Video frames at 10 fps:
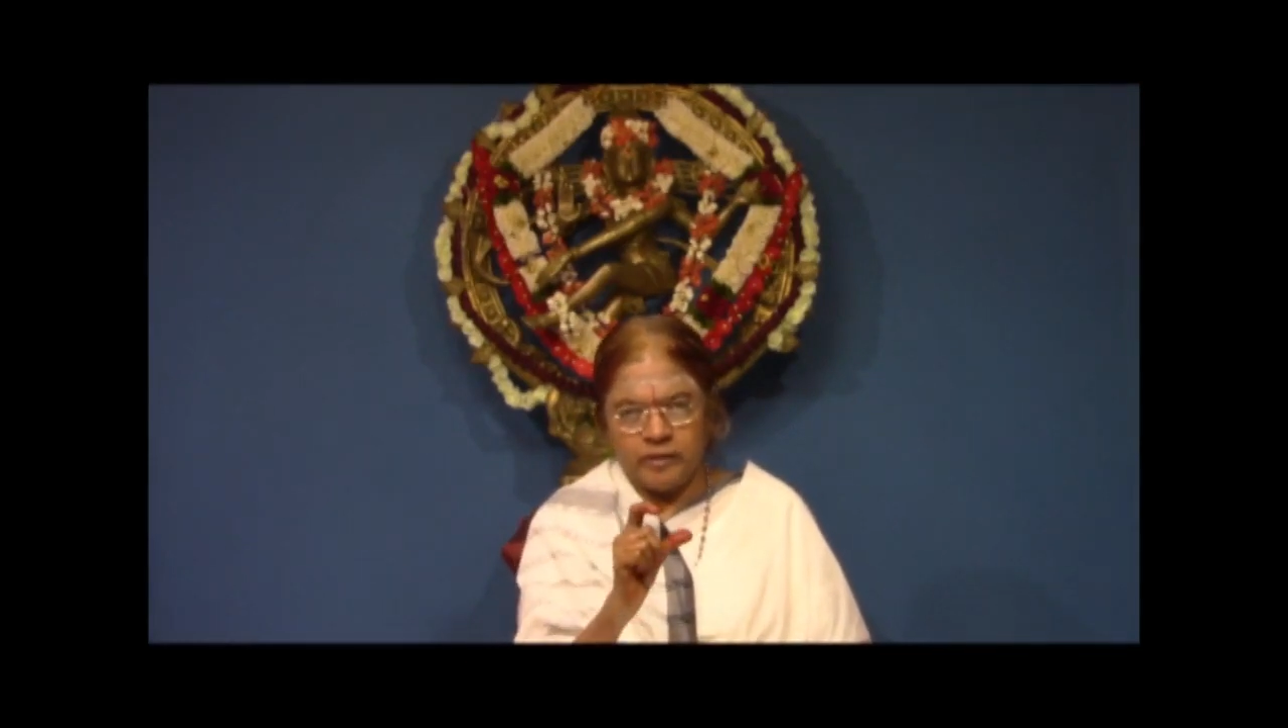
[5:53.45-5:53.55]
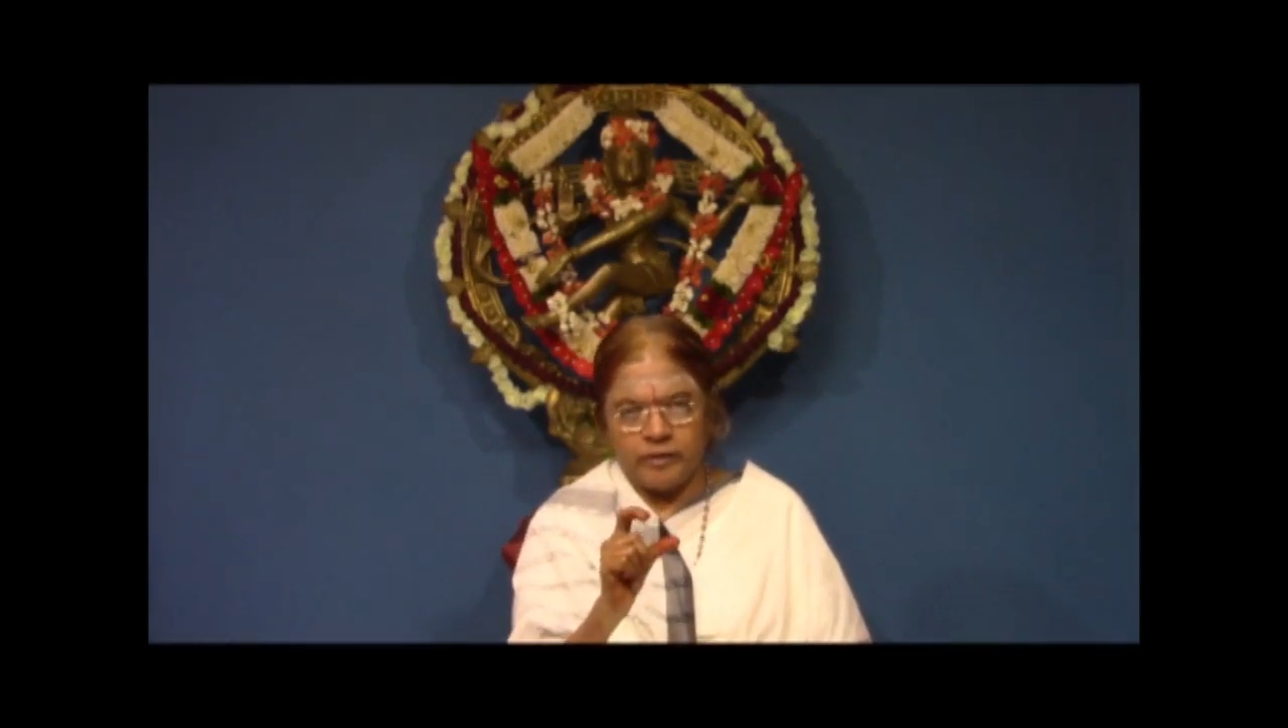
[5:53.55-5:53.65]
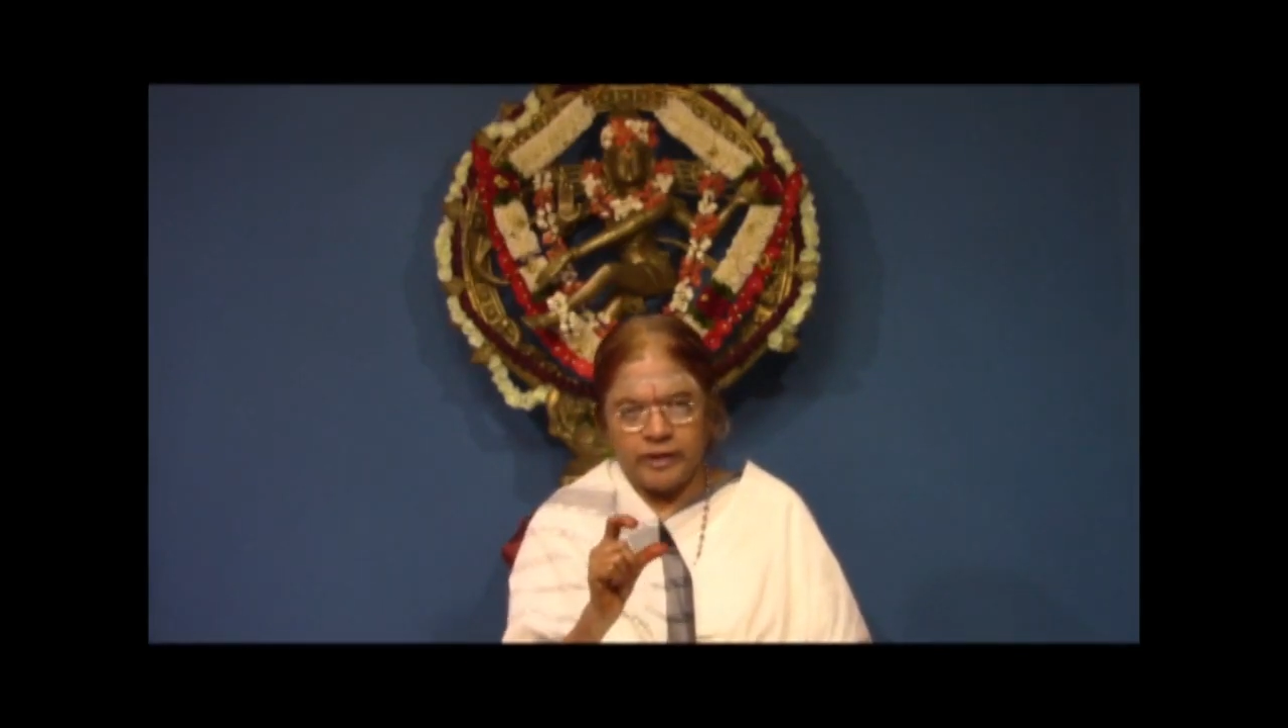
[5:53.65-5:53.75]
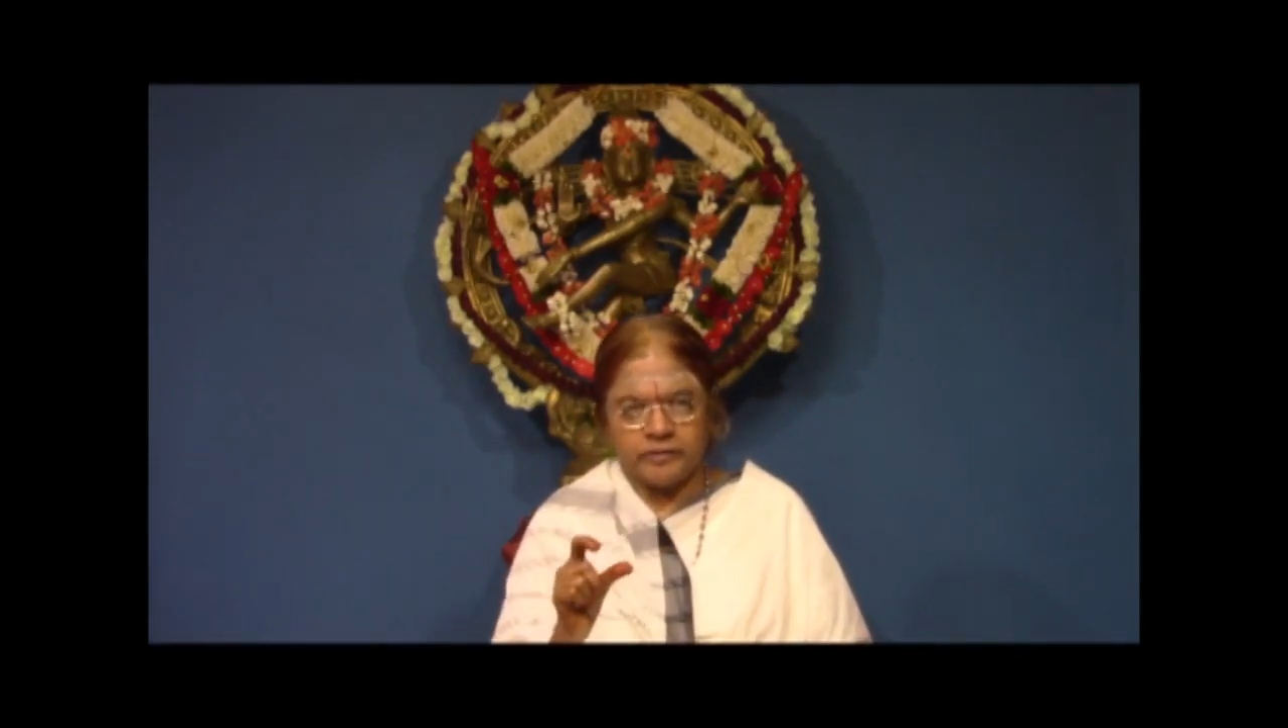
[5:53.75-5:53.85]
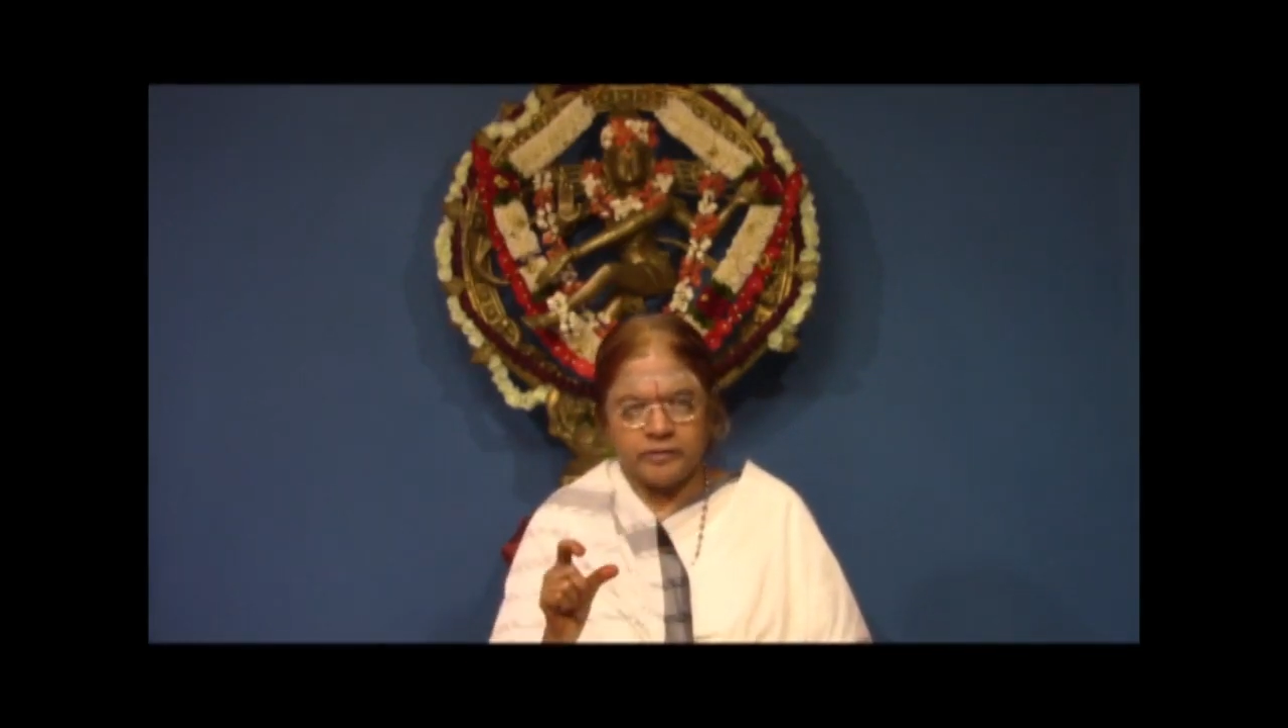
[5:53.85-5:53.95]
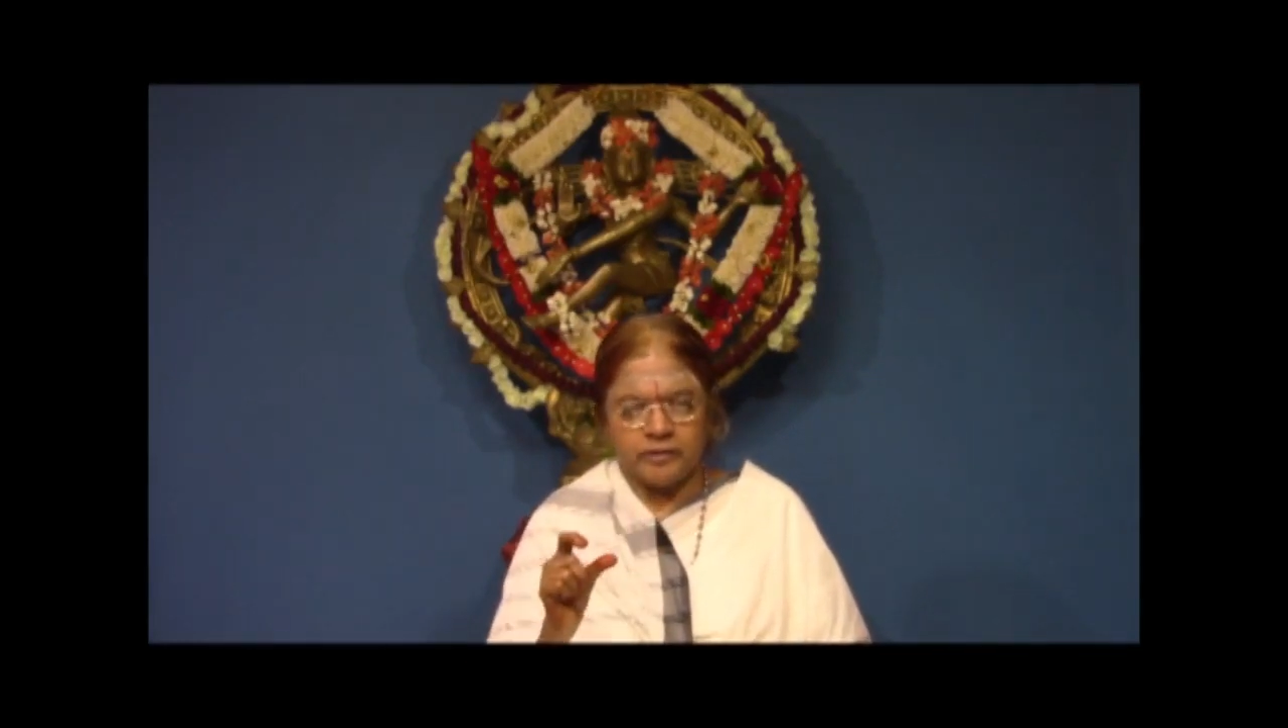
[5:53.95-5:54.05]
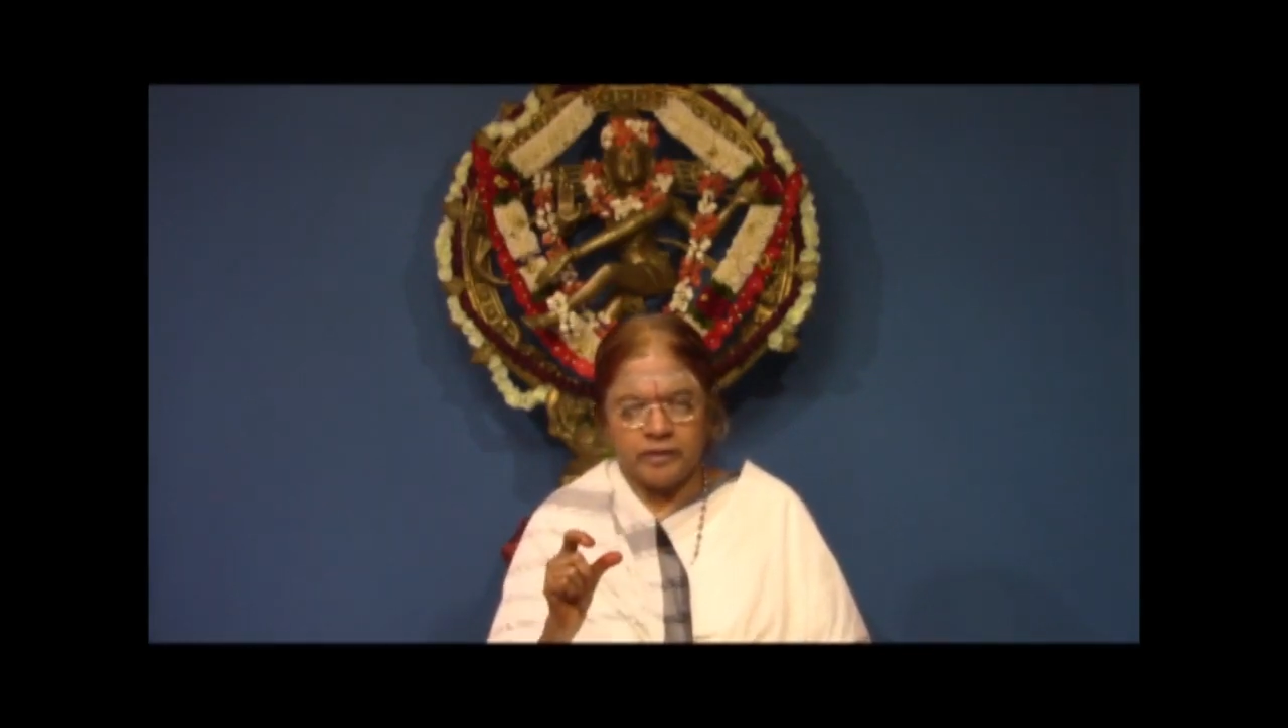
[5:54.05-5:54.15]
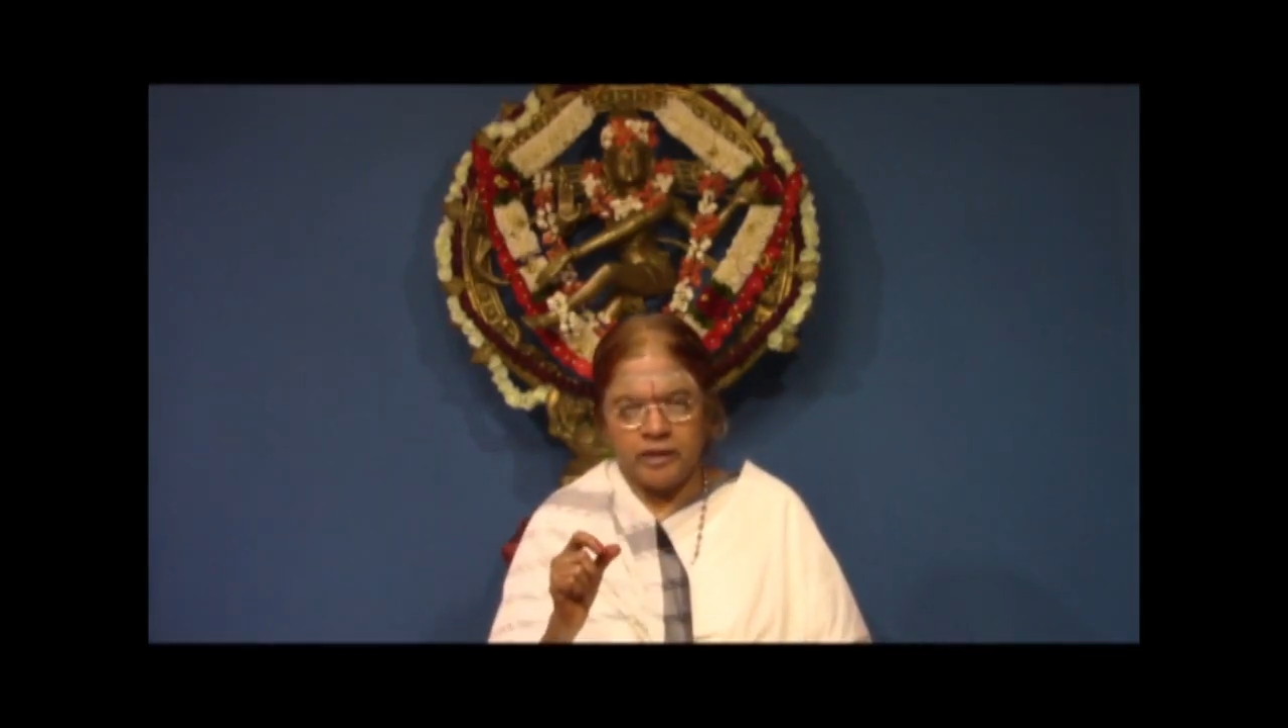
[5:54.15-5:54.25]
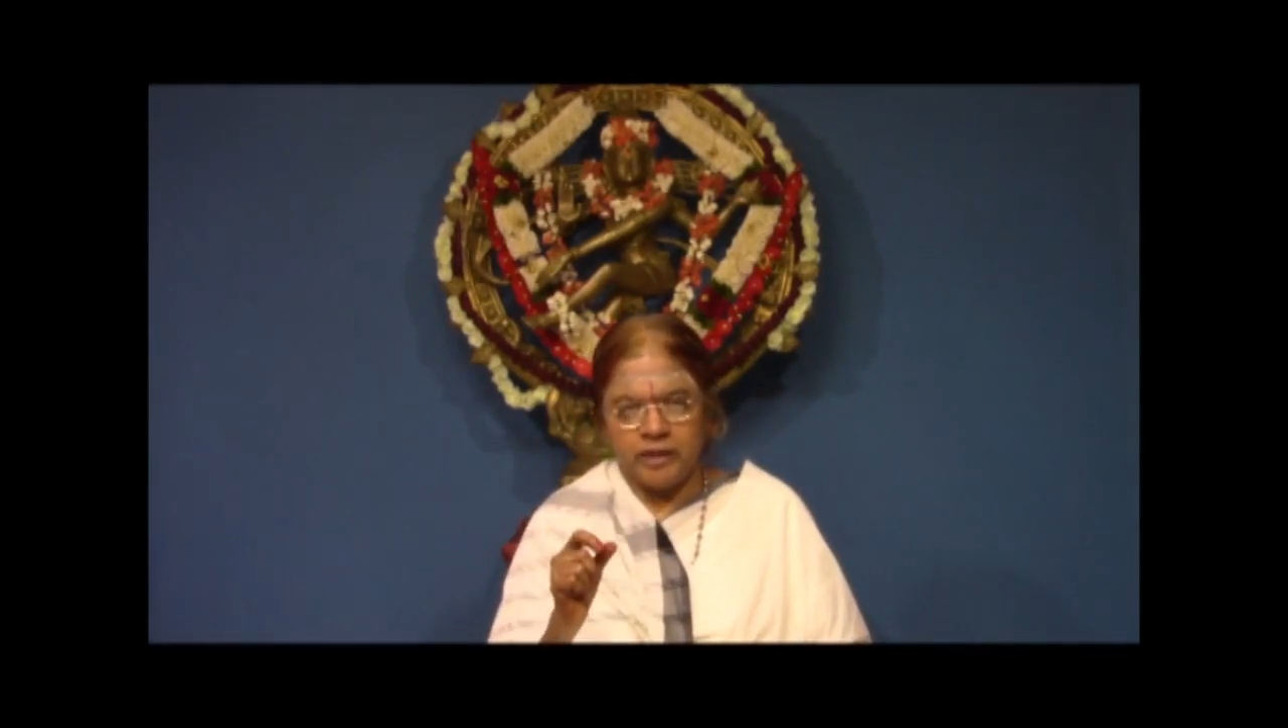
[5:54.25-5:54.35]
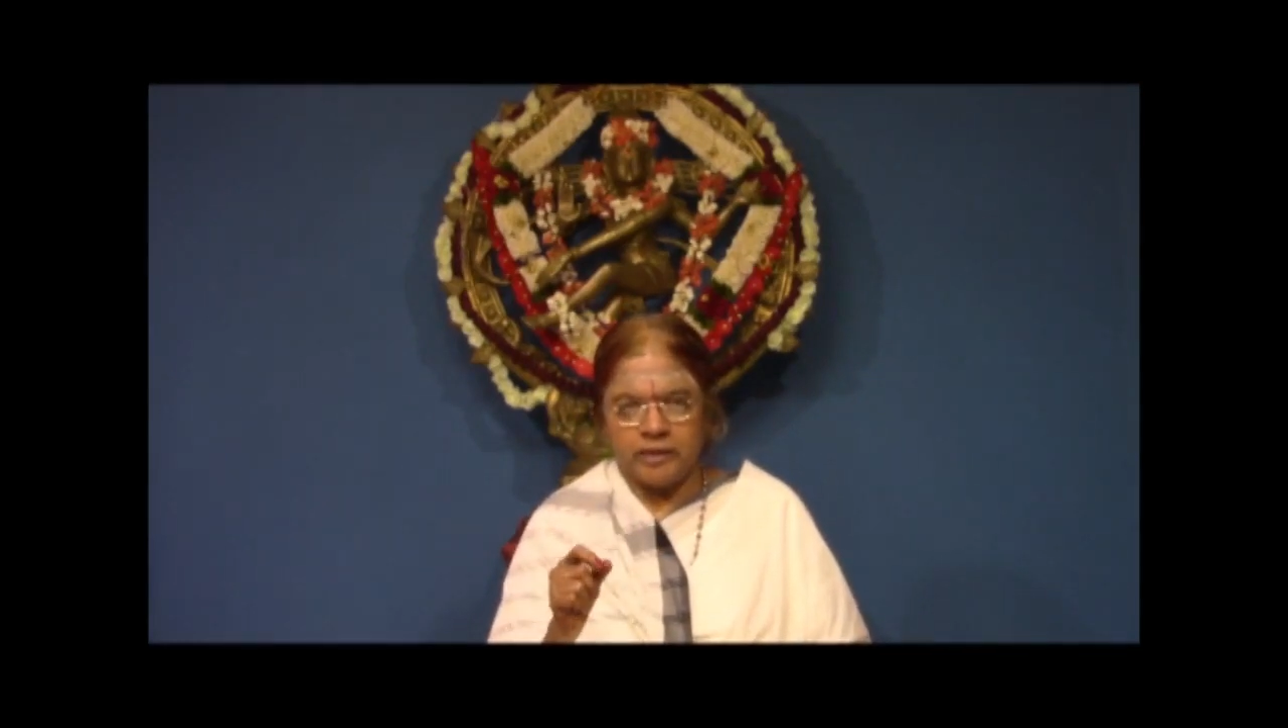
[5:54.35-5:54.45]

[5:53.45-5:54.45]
நான் வாசிடுறேன்